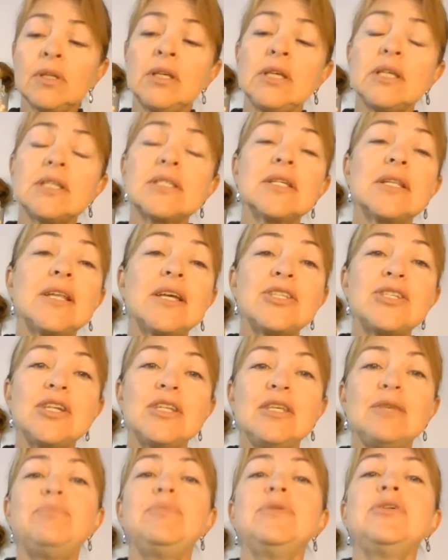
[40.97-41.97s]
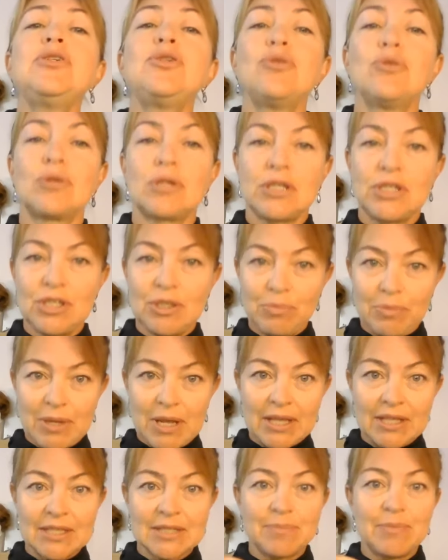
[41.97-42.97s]
их задача не пищу
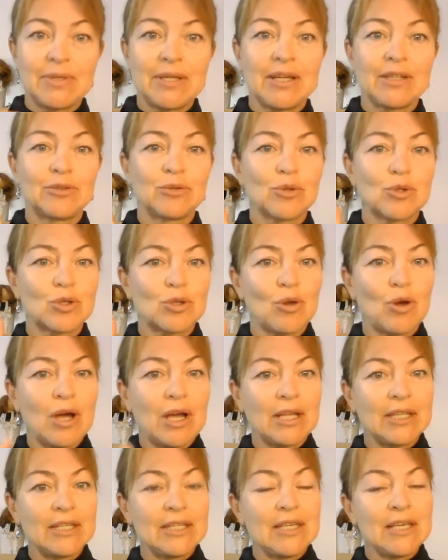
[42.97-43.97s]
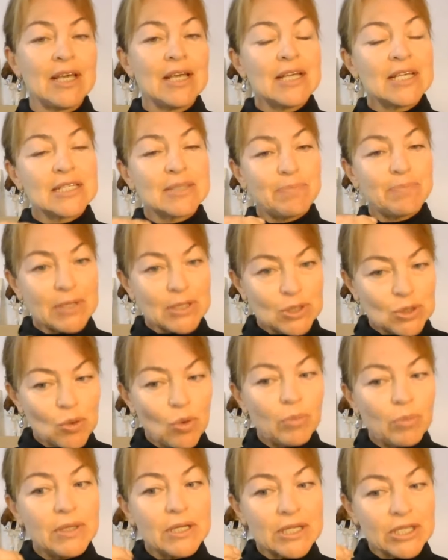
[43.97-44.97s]
расщеплять, несмотря на то, что они
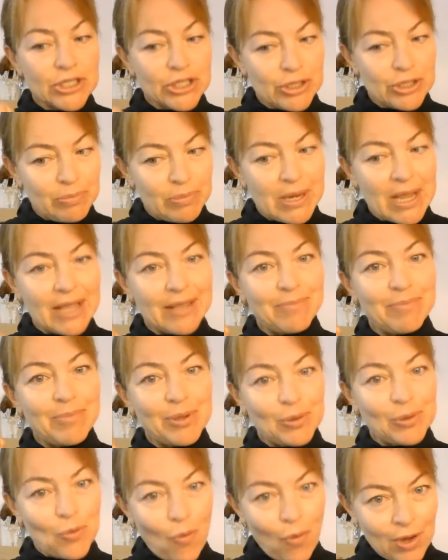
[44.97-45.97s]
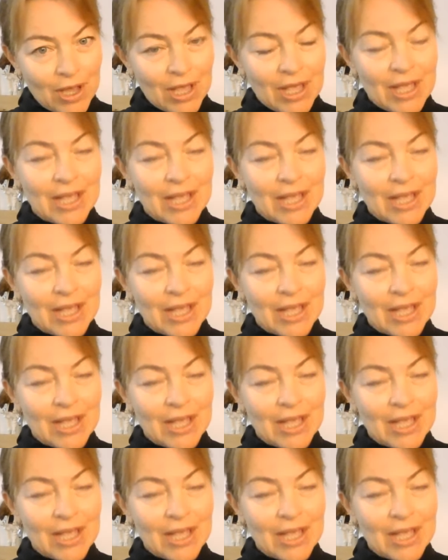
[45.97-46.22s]
способны расщеплять белок,